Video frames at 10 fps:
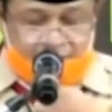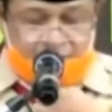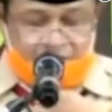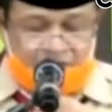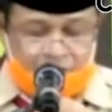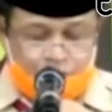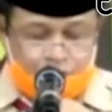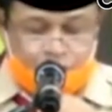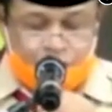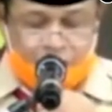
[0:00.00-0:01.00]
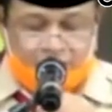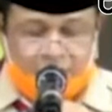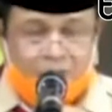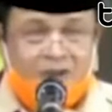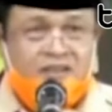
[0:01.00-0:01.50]
dan unsur
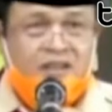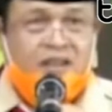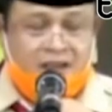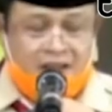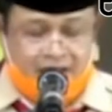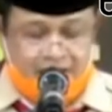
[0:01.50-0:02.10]
kuartir daerah.